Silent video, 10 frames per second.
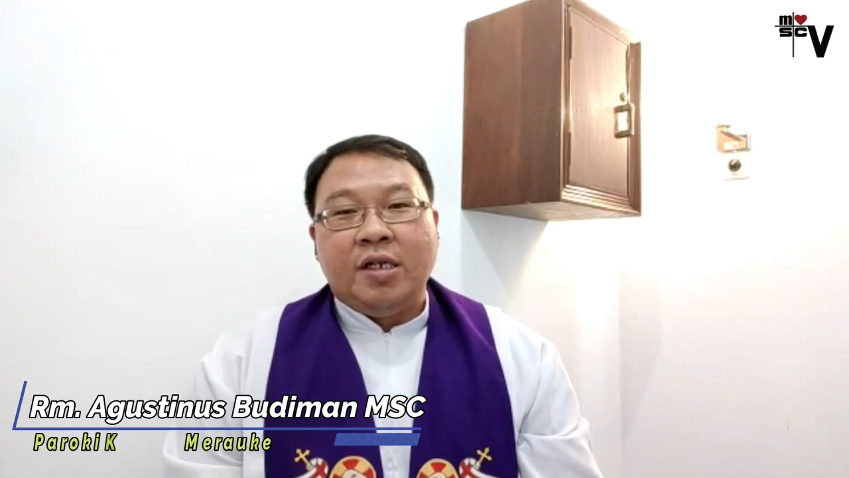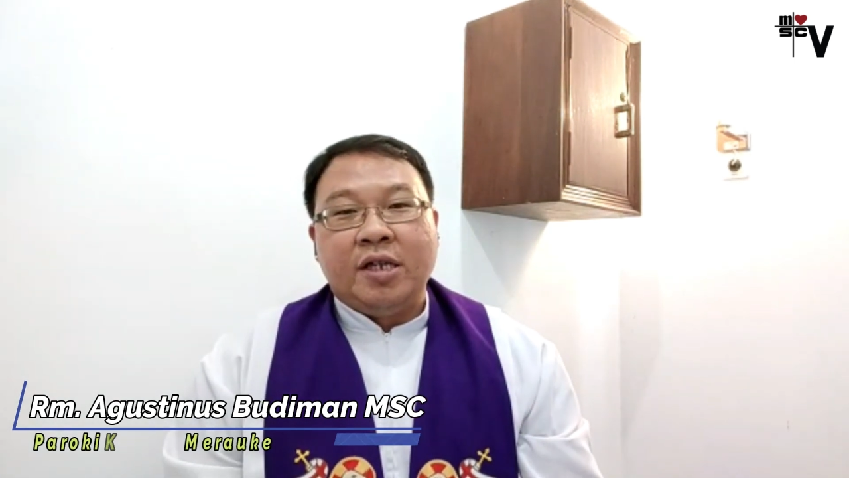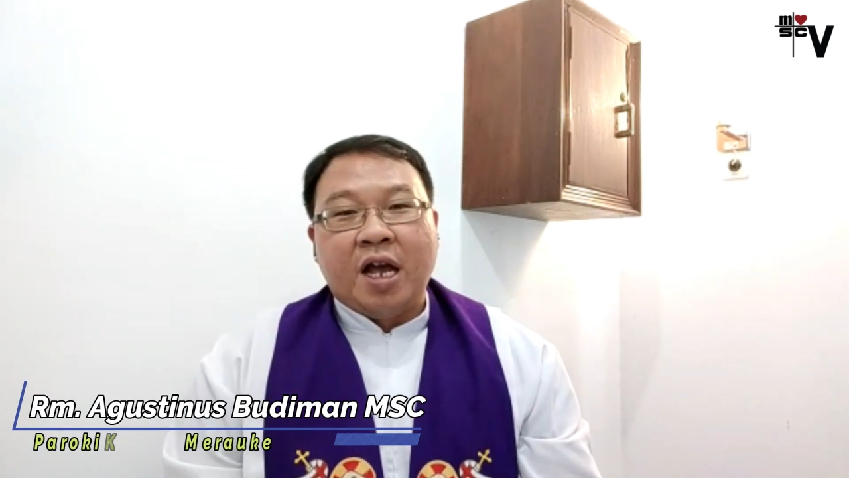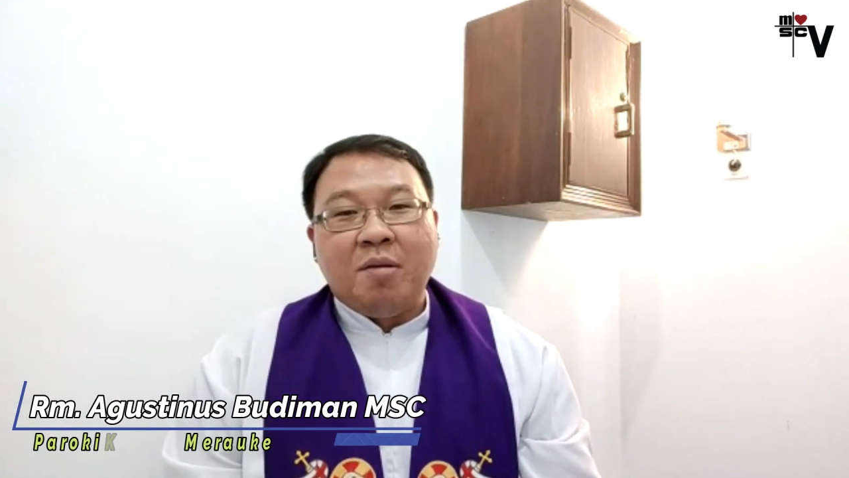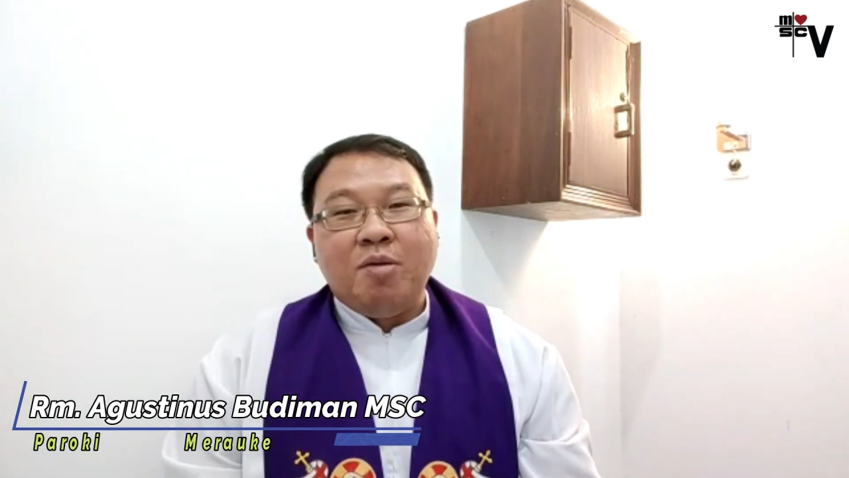
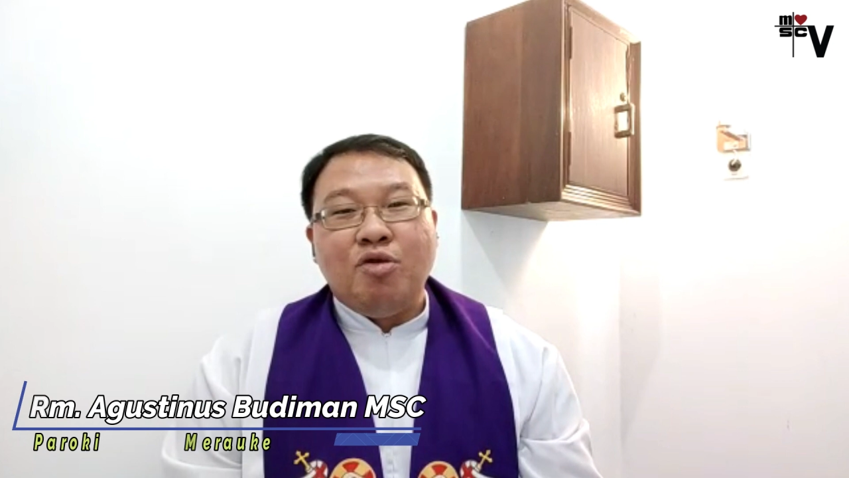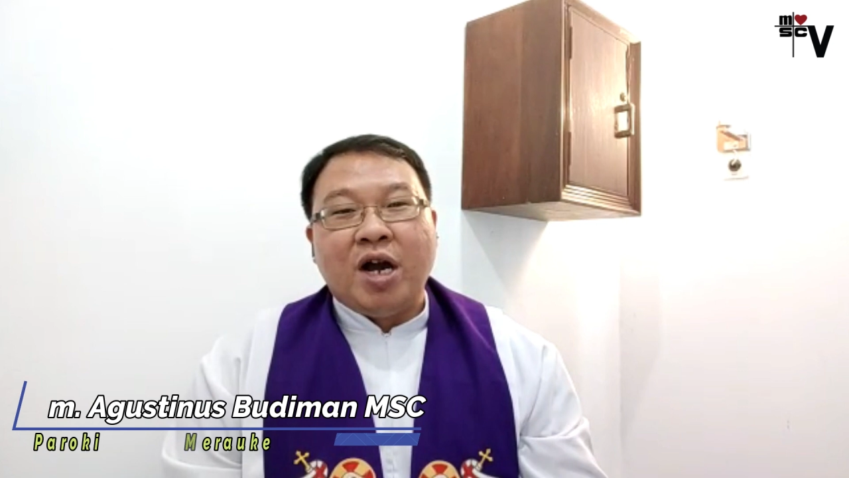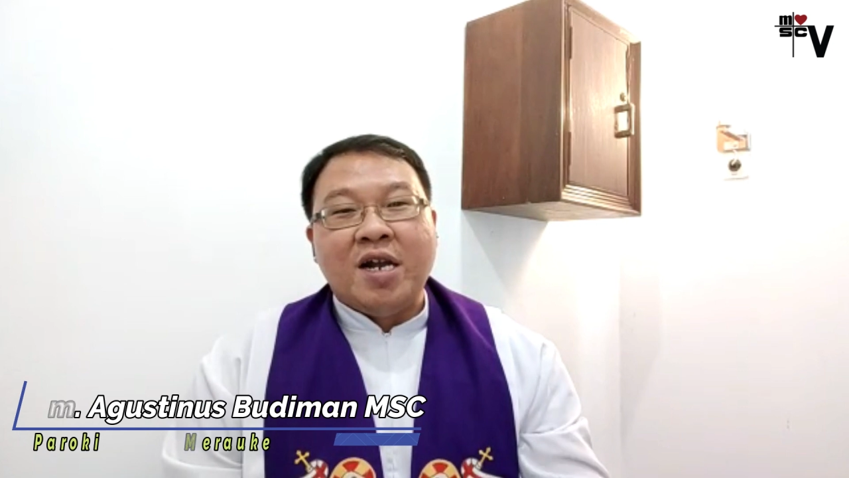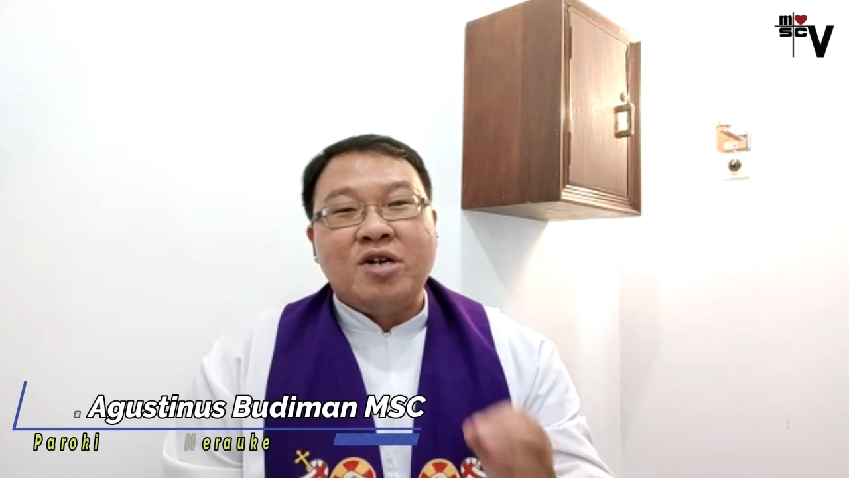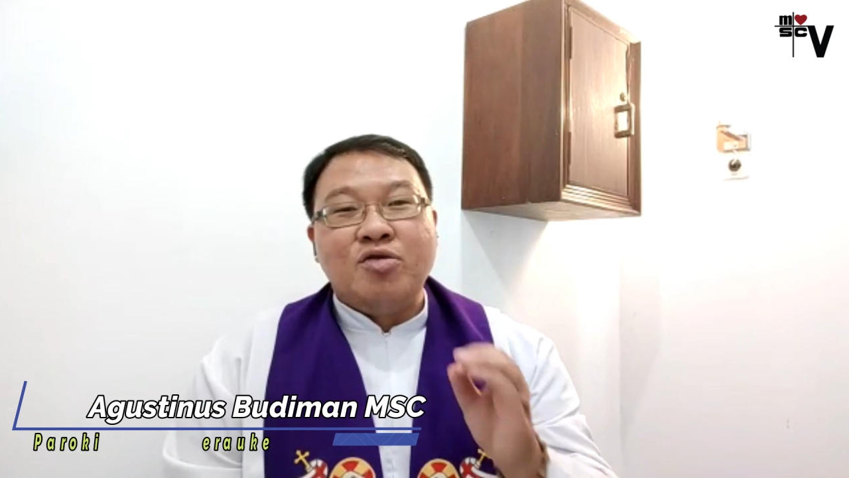Saya akan
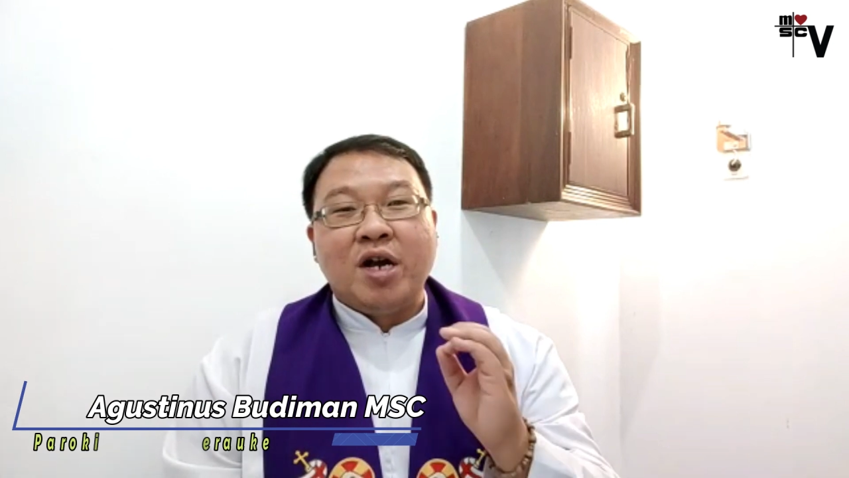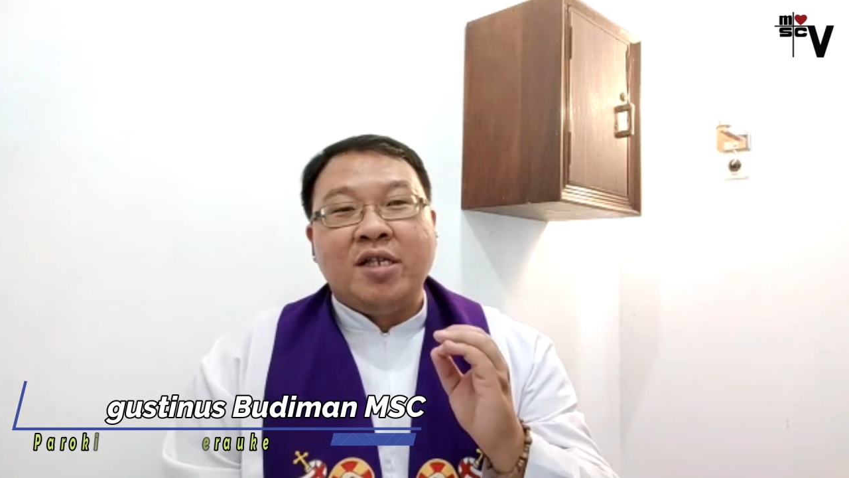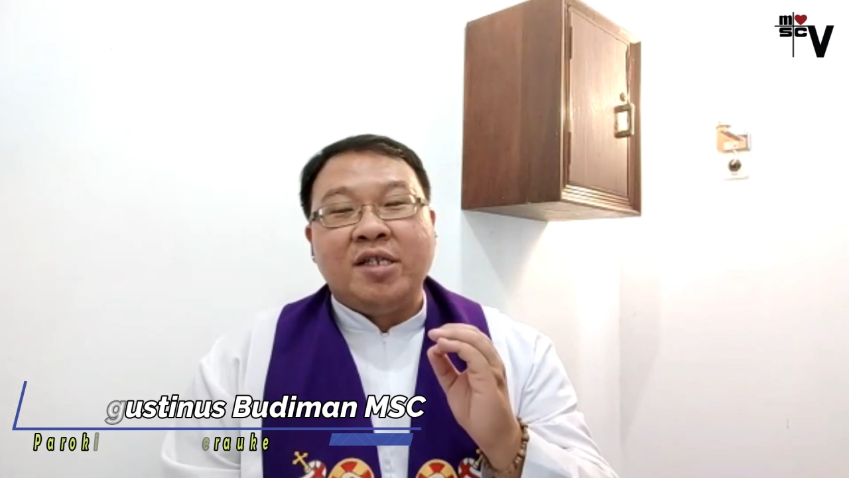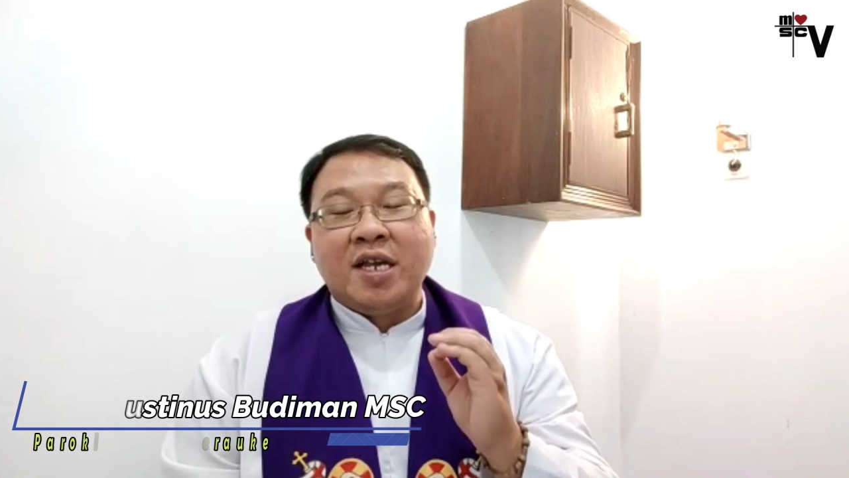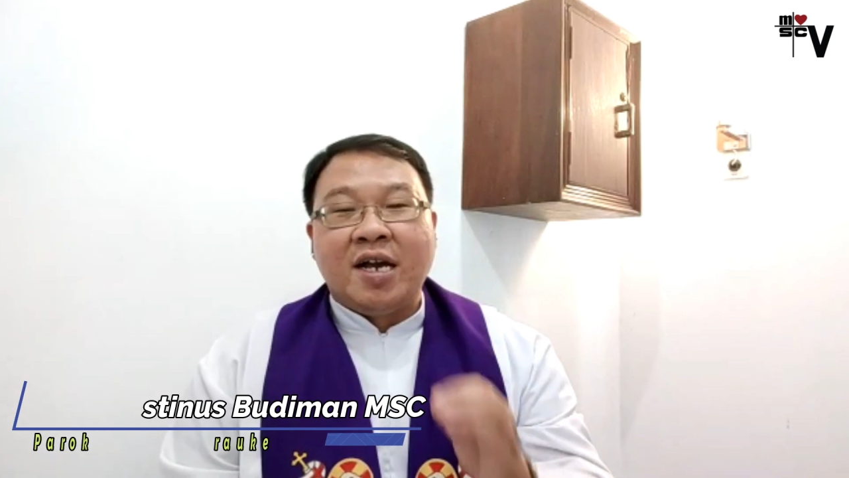membuka
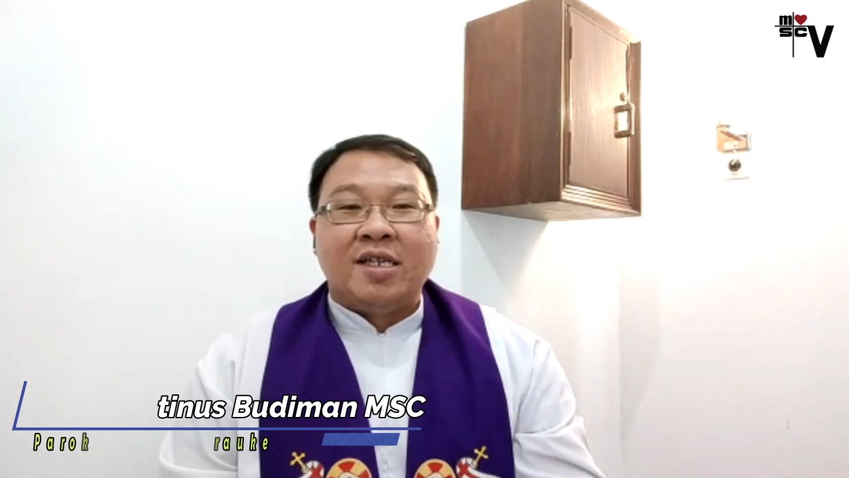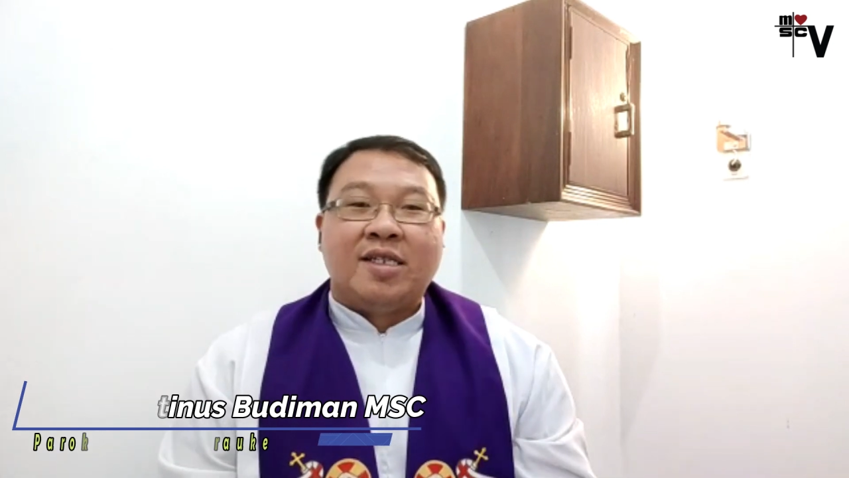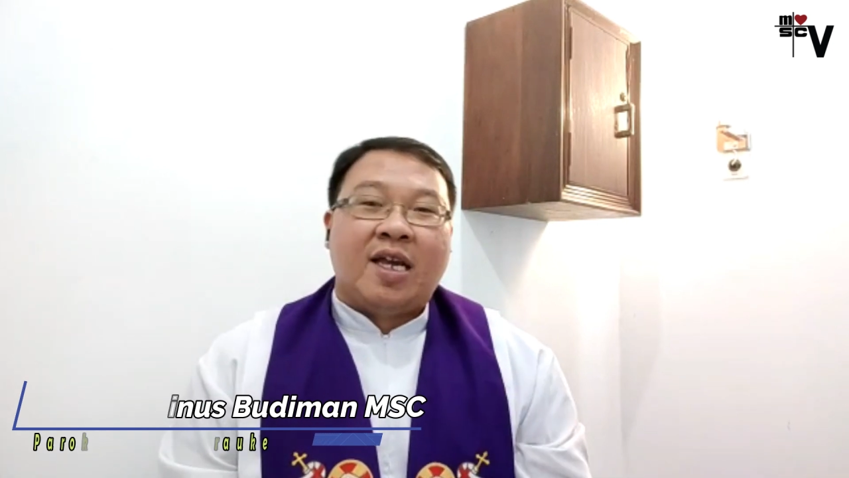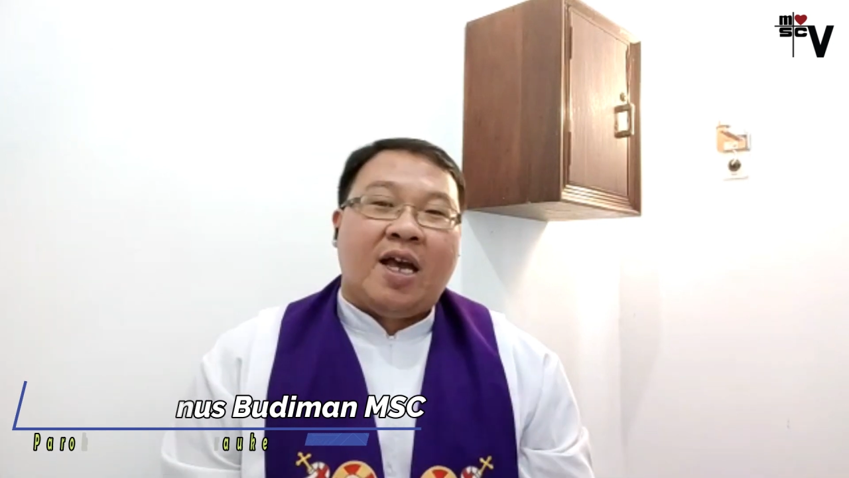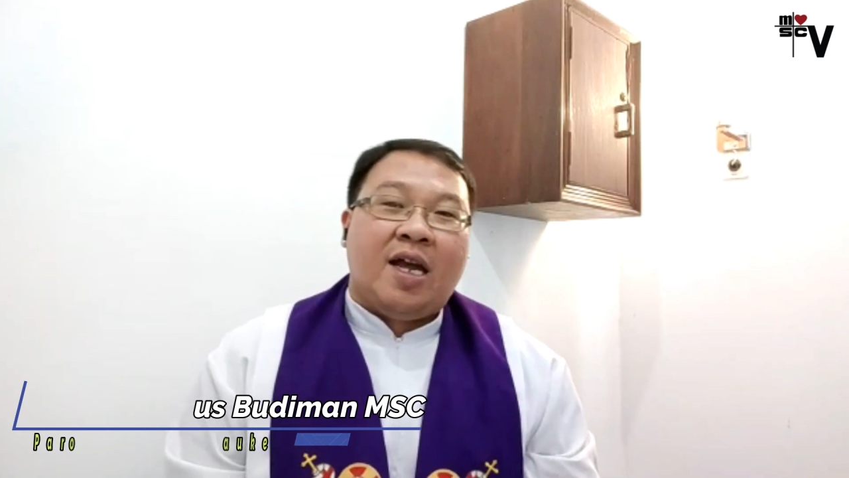renungan singkat
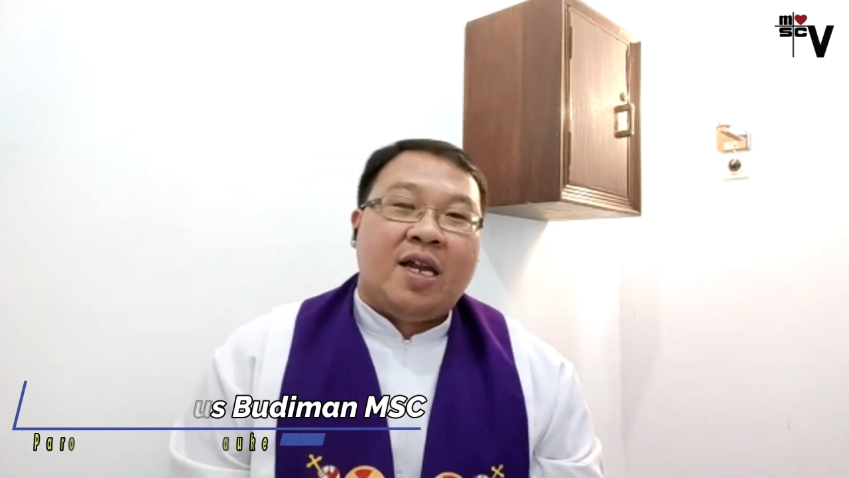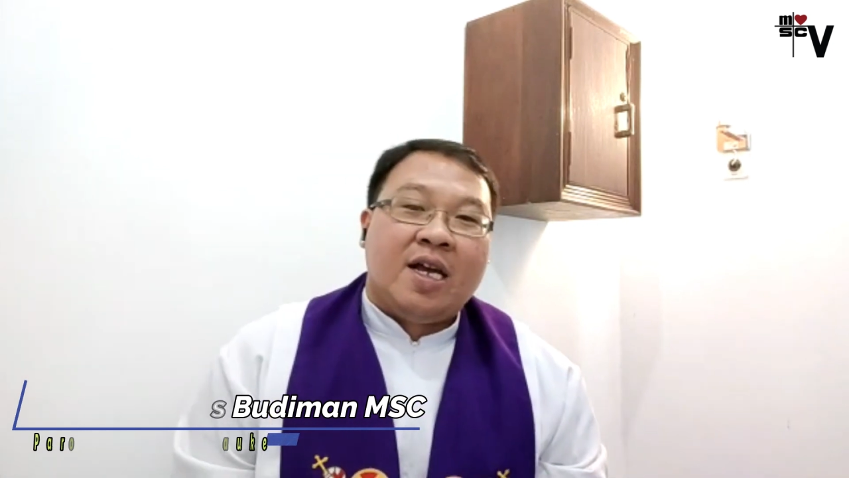saya